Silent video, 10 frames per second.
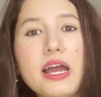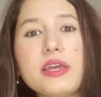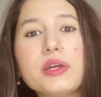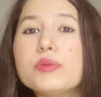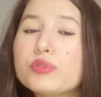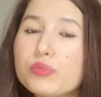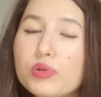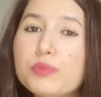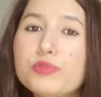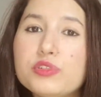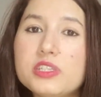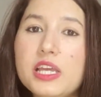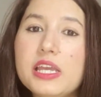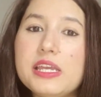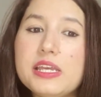आए हैं वो तो वो पूछते
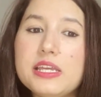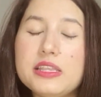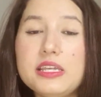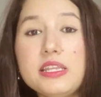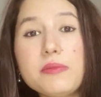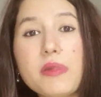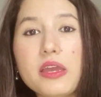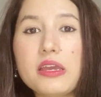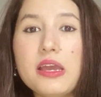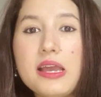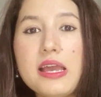हैं कि दीदी मैं